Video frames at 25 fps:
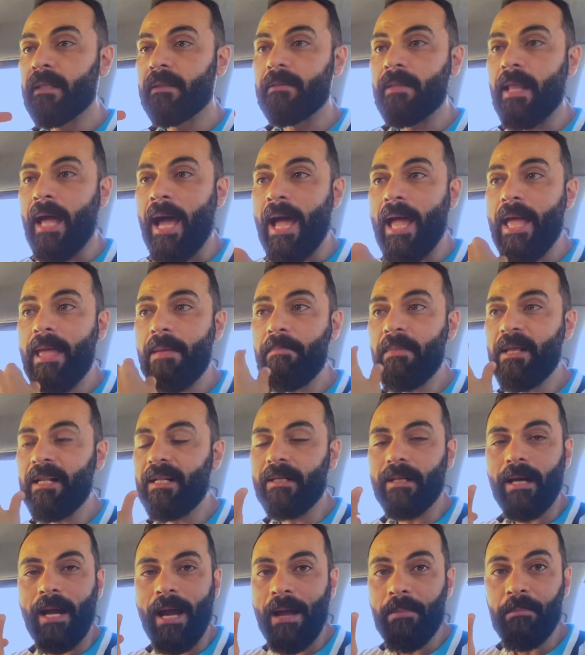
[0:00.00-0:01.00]
عامل
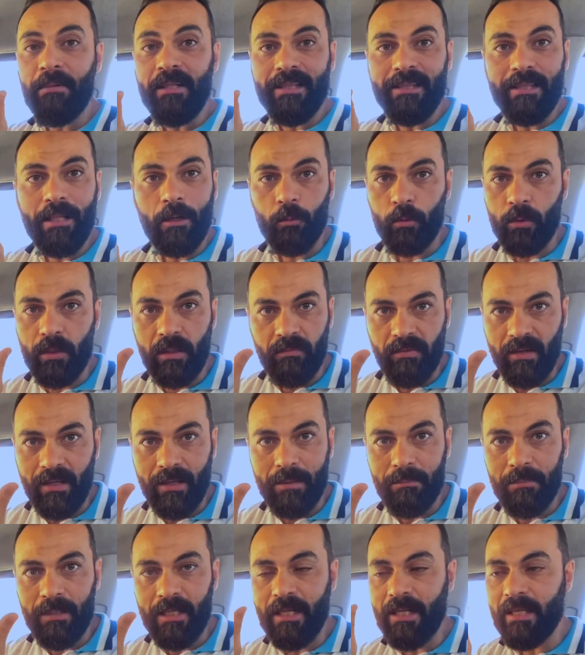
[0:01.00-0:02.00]
عامل توليفه
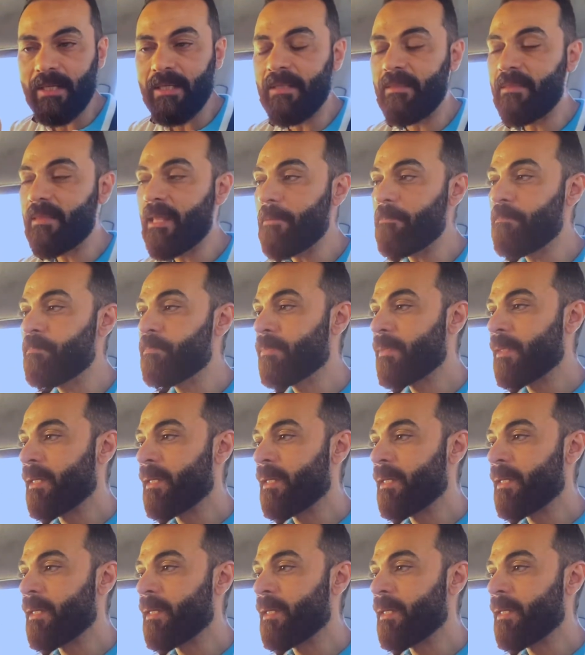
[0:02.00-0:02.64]
جميله جدا